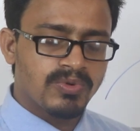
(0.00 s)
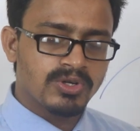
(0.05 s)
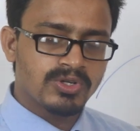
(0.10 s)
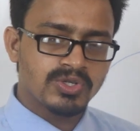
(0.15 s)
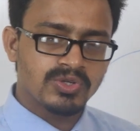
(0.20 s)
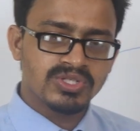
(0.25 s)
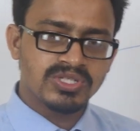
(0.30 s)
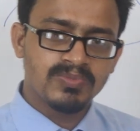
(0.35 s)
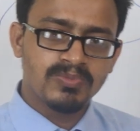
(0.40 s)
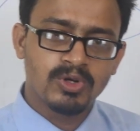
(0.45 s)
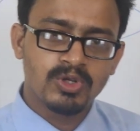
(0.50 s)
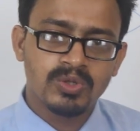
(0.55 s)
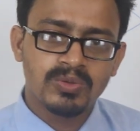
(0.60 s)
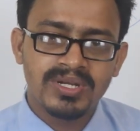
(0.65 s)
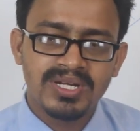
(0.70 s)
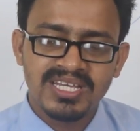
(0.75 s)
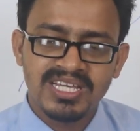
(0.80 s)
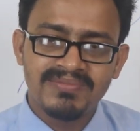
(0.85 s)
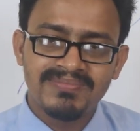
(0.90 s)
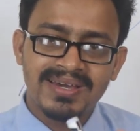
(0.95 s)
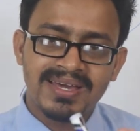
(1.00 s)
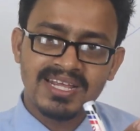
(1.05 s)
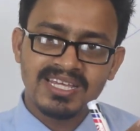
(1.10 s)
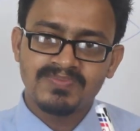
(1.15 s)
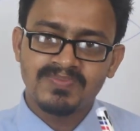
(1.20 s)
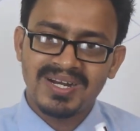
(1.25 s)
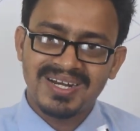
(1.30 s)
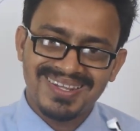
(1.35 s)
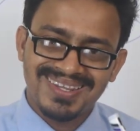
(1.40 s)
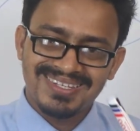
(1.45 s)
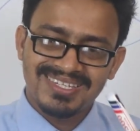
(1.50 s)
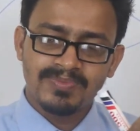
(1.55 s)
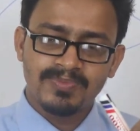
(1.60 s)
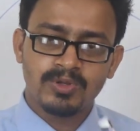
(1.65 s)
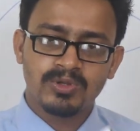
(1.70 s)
প্রশ্ন হচ্ছে বর্তমানে কি ভাইরাস বাড়তেছে